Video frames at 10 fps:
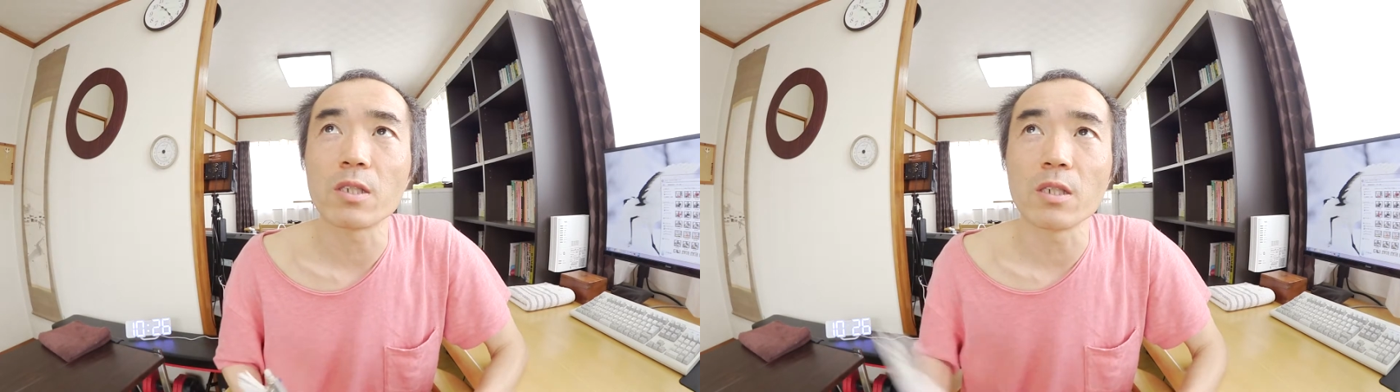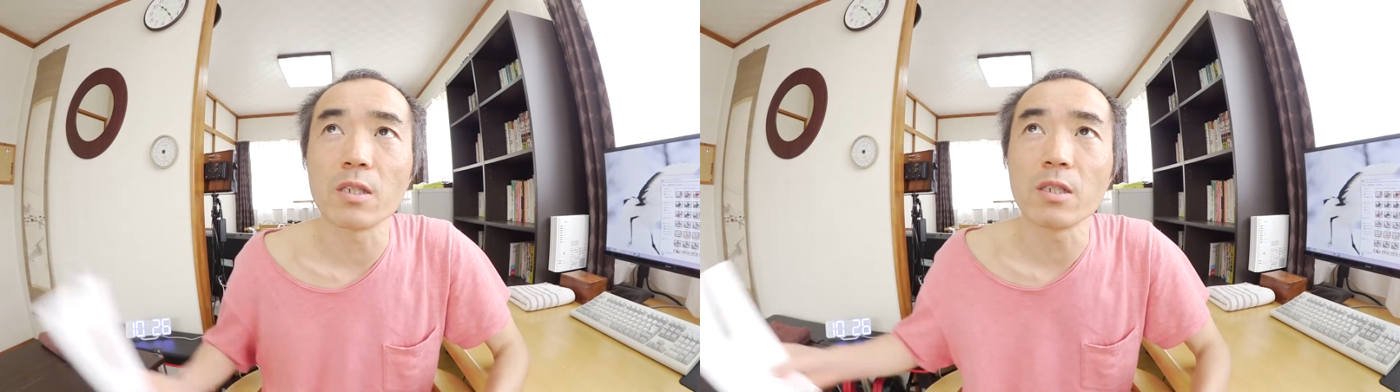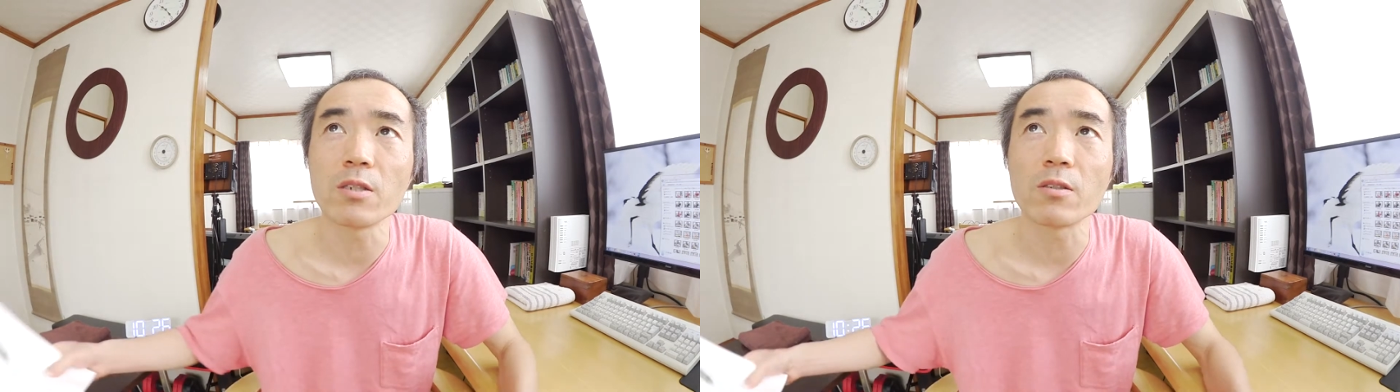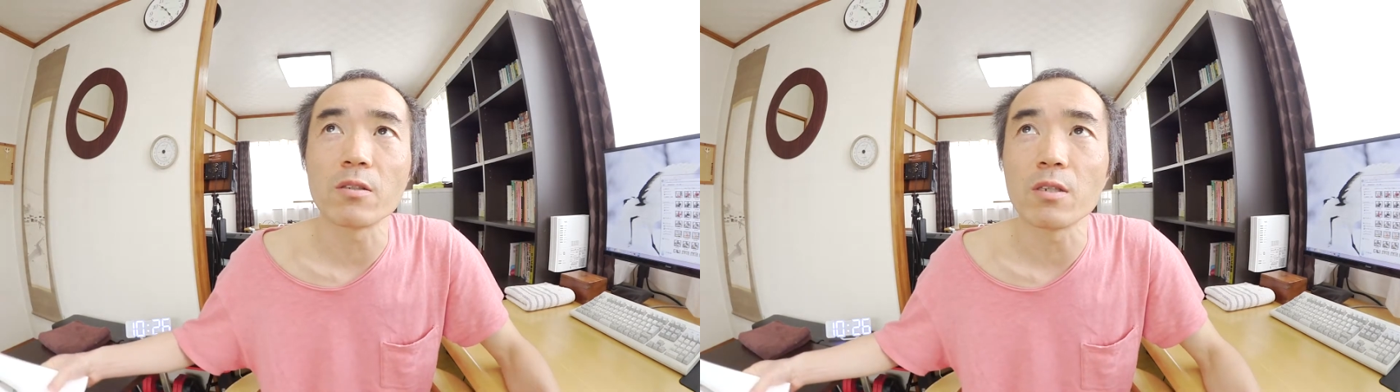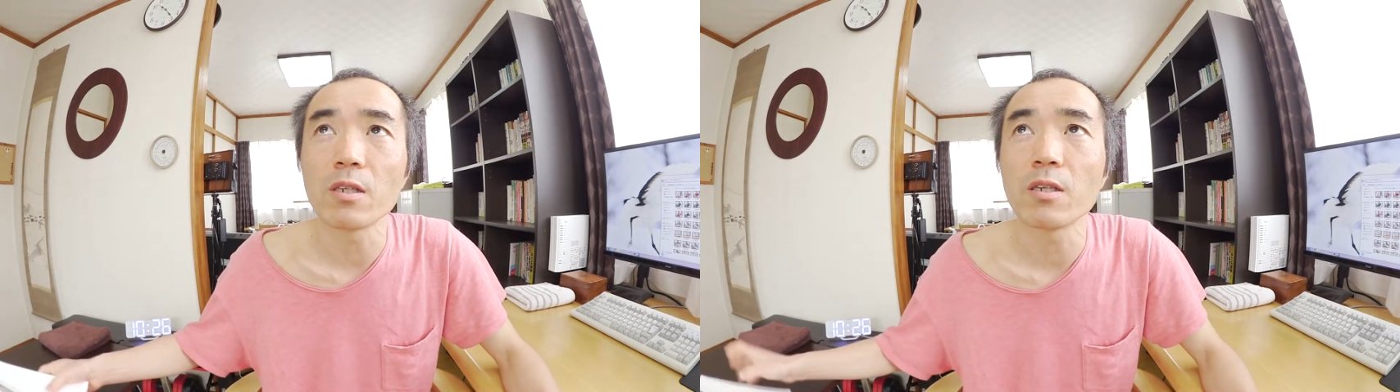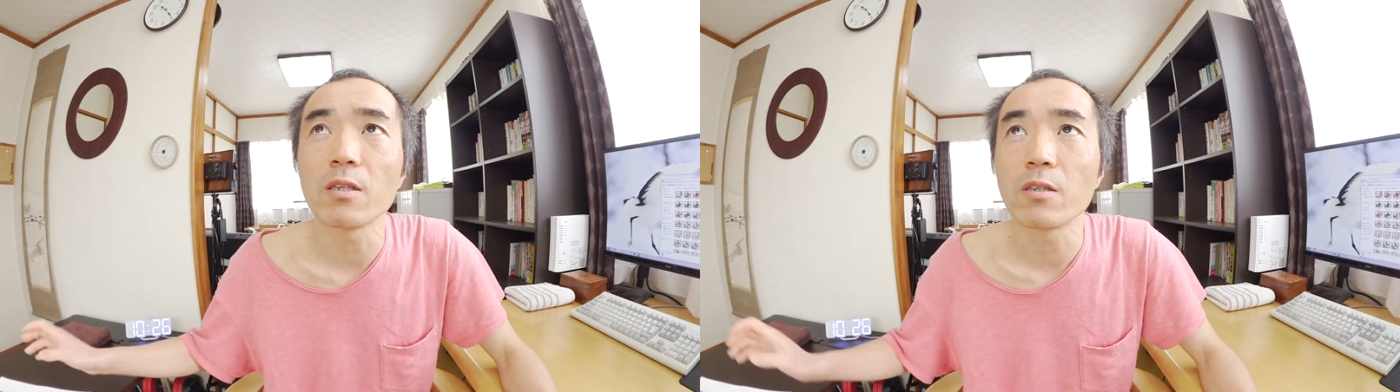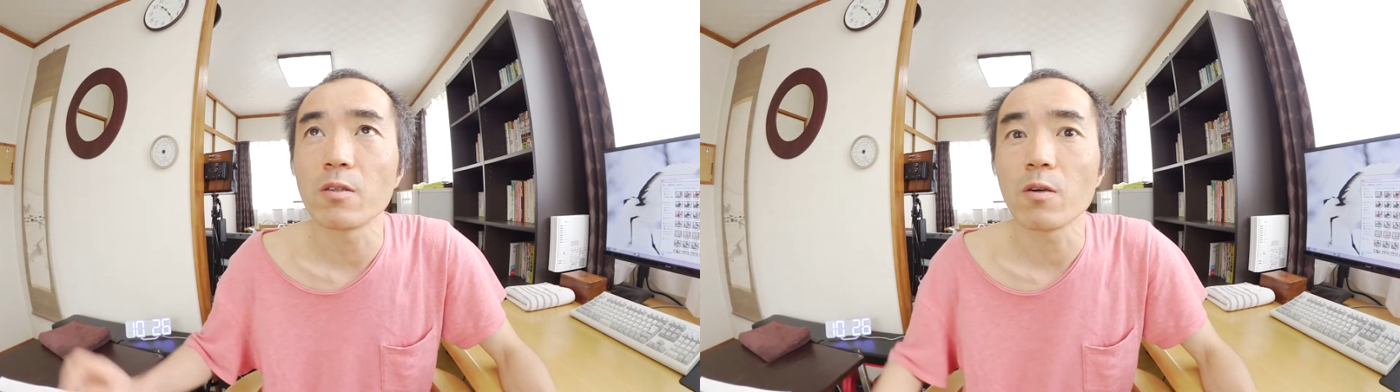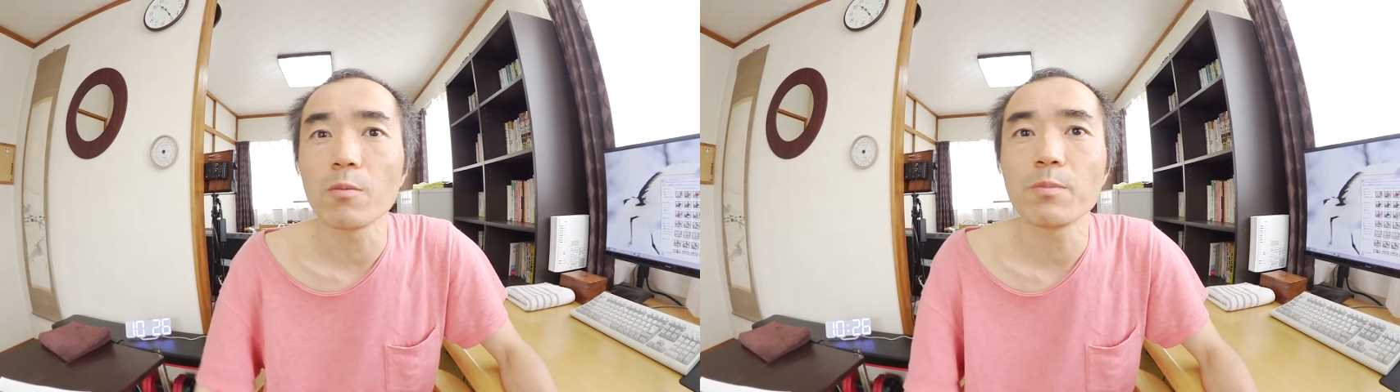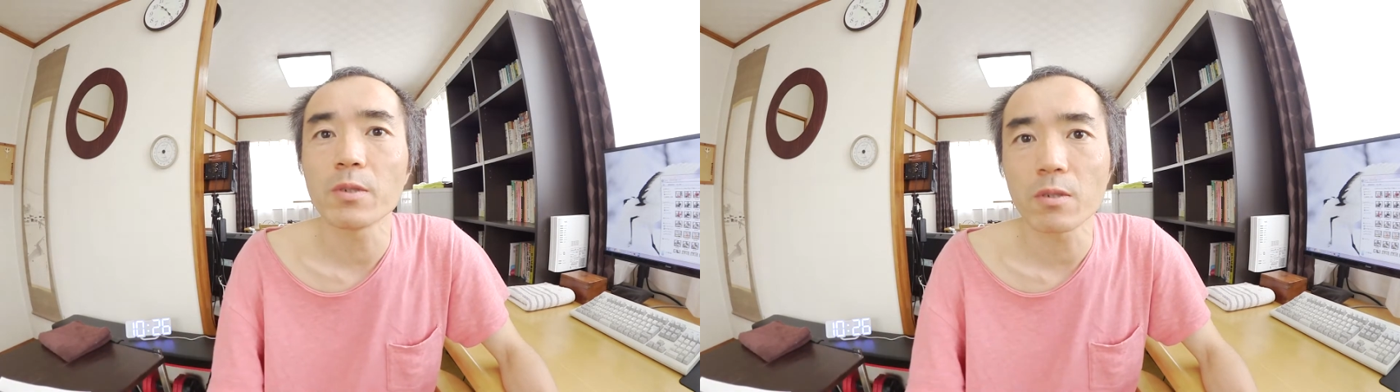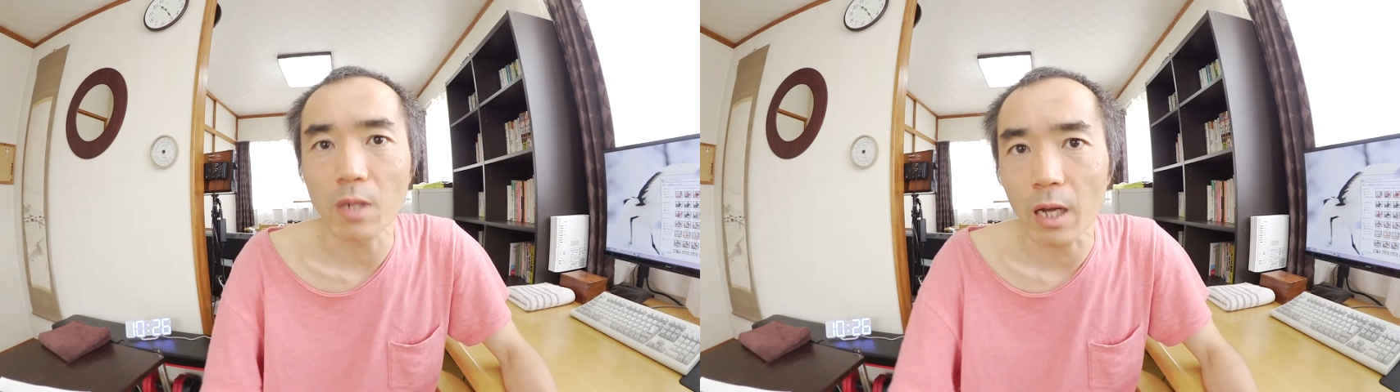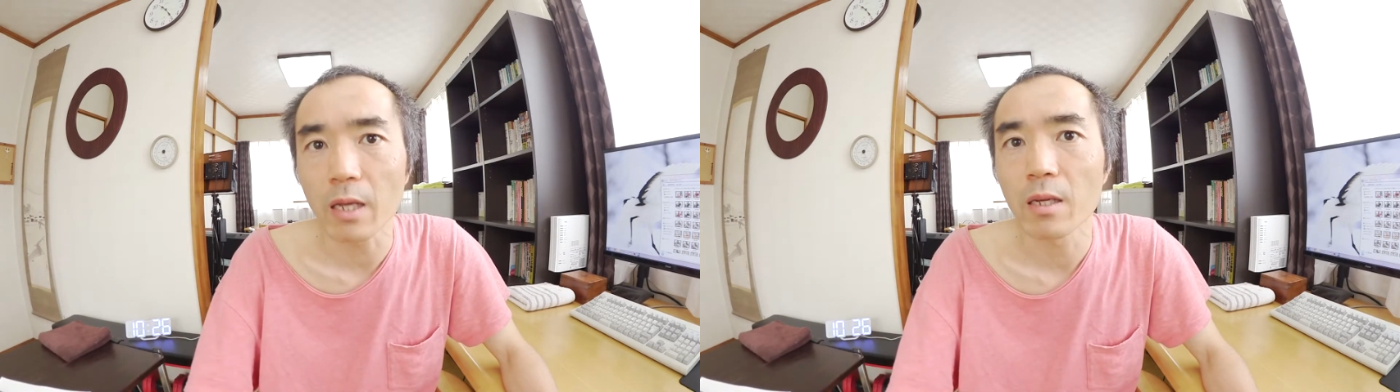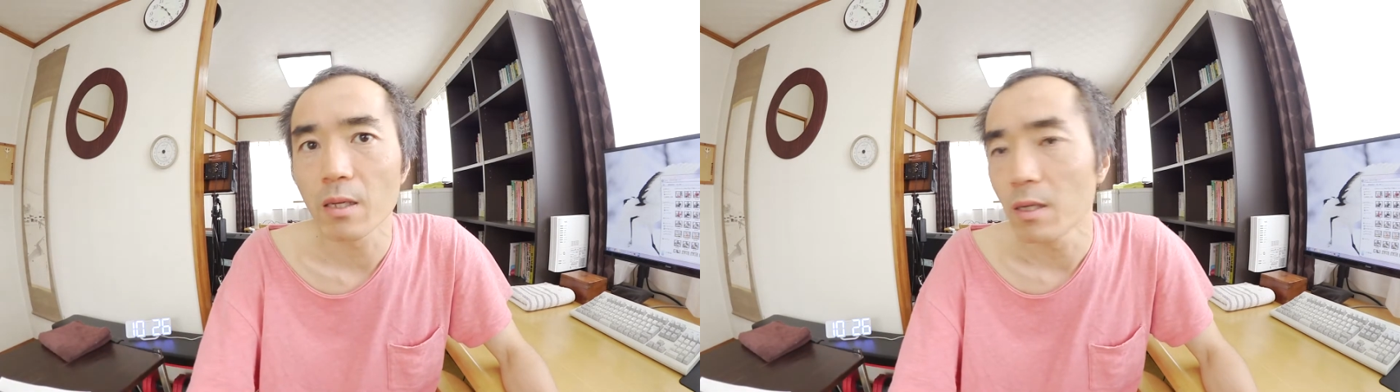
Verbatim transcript: 時24分ぐらい。